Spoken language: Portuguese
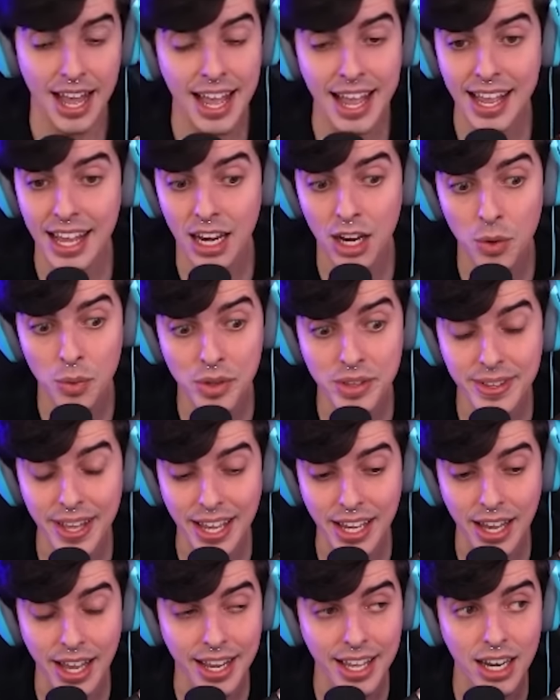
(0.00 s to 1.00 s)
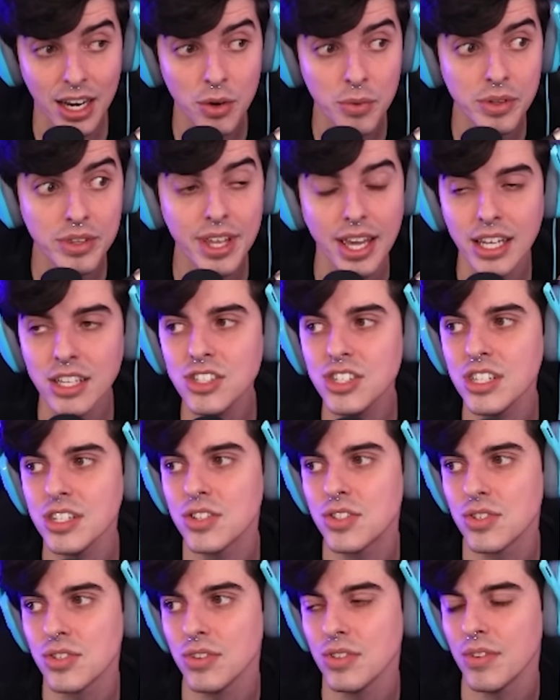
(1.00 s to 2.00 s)
É, ela não entende. É que ela não entende
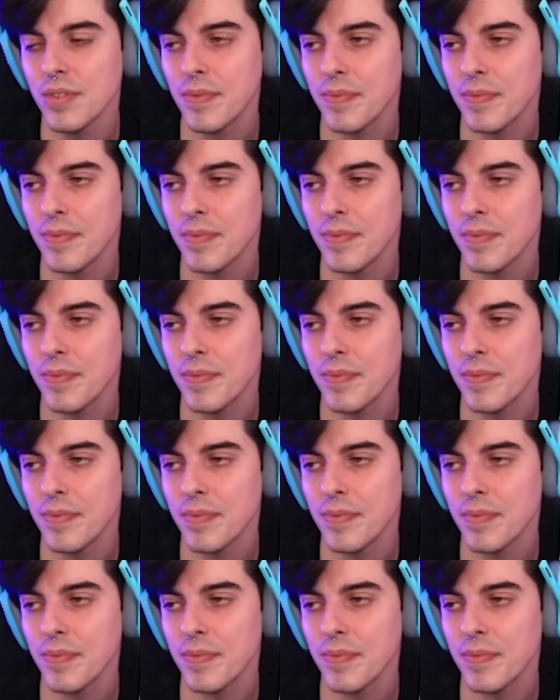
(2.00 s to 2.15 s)
isso.